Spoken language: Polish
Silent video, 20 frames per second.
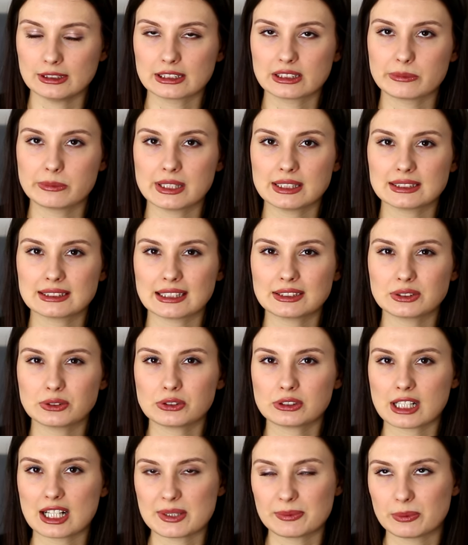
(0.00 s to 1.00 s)
natomiast ta
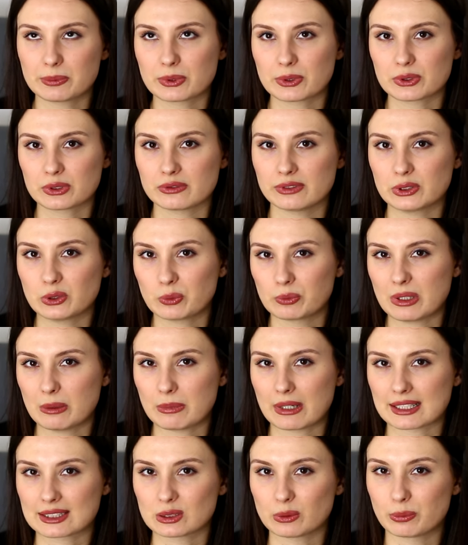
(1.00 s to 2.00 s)
książka jest po prostu według mnie
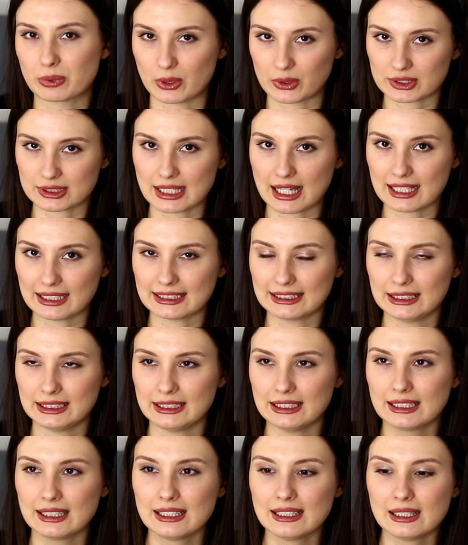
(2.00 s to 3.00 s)
bardzo prosta
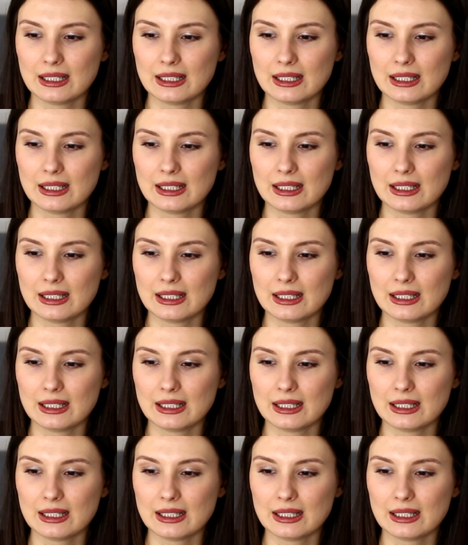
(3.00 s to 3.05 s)
i